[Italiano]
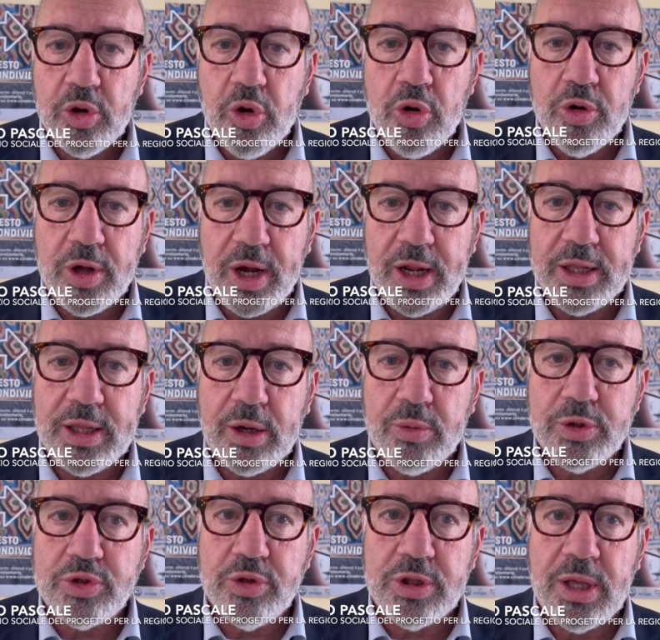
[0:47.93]
concrete a
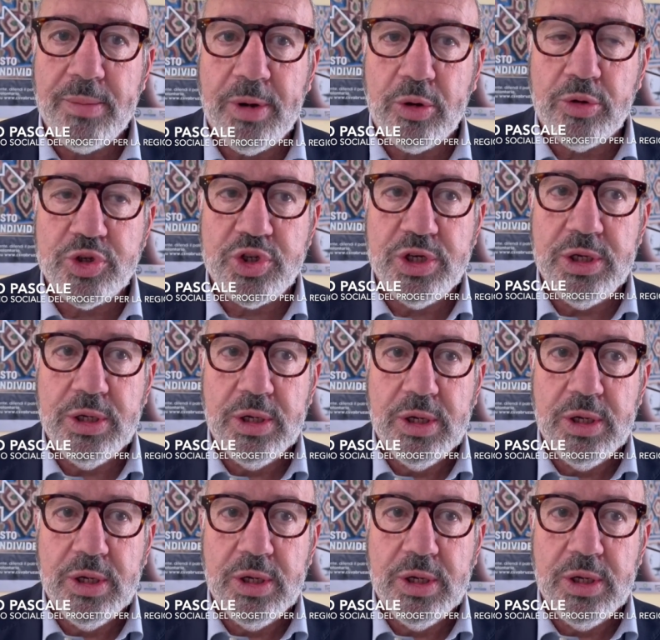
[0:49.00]
questo tema così